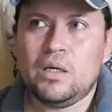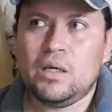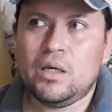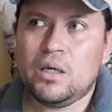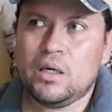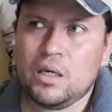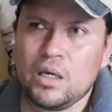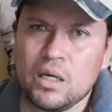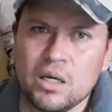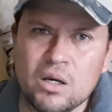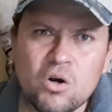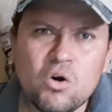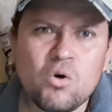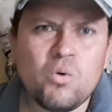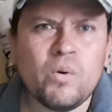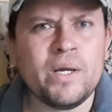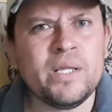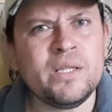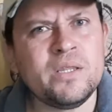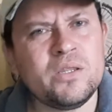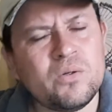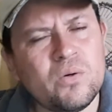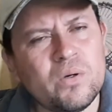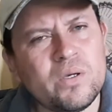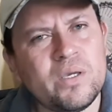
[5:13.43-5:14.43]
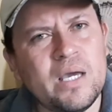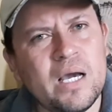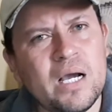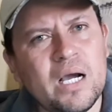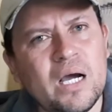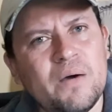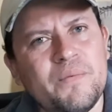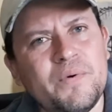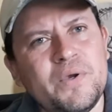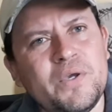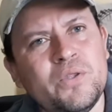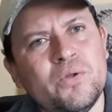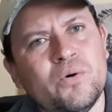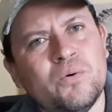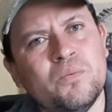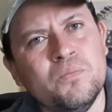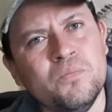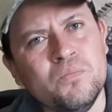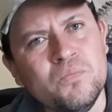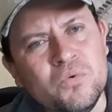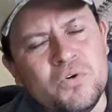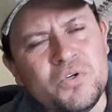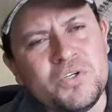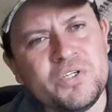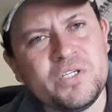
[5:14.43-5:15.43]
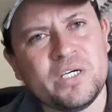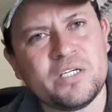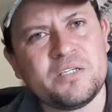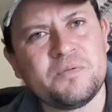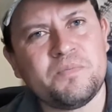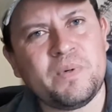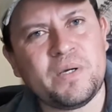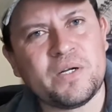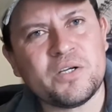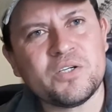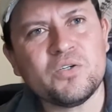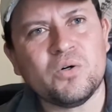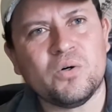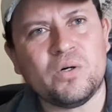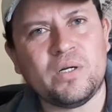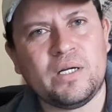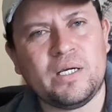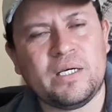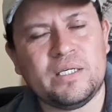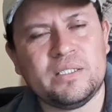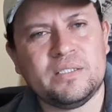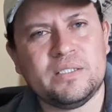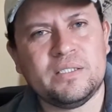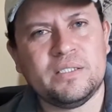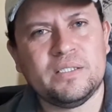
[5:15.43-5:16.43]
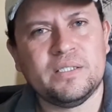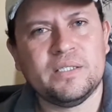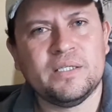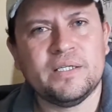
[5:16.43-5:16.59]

Encuentro que han habido muchas personas,